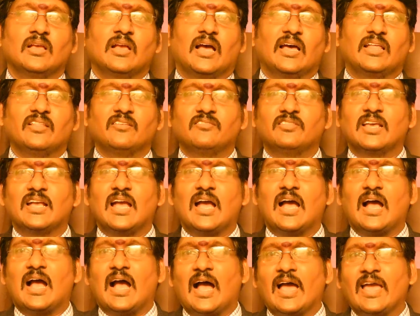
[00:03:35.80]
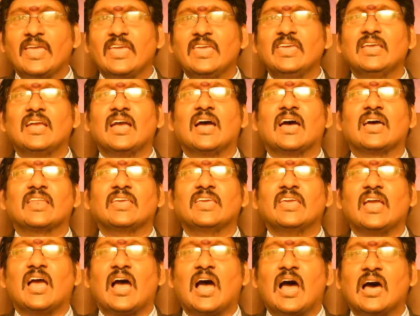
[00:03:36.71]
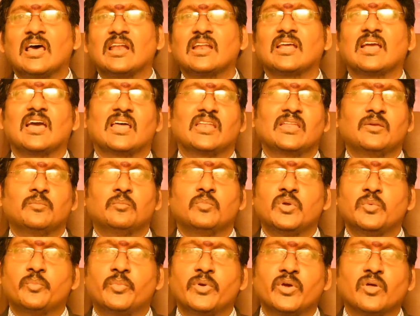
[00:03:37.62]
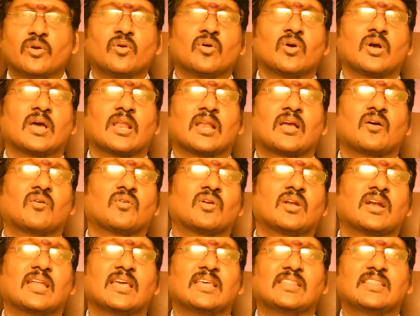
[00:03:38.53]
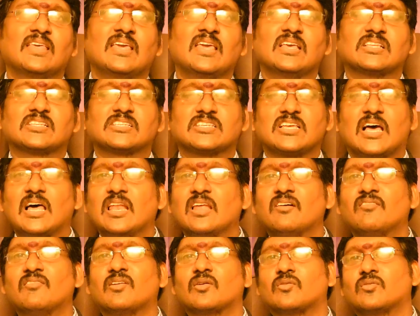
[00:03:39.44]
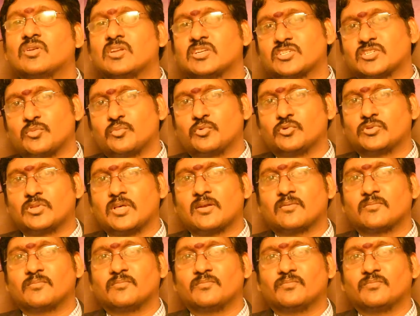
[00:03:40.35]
అదేవిధంగా ఐ కానీ ఆర్ కానీ మీ పేరులో కనుక ఉన్నట్టయితే చాలా వరకు నష్టపోతారు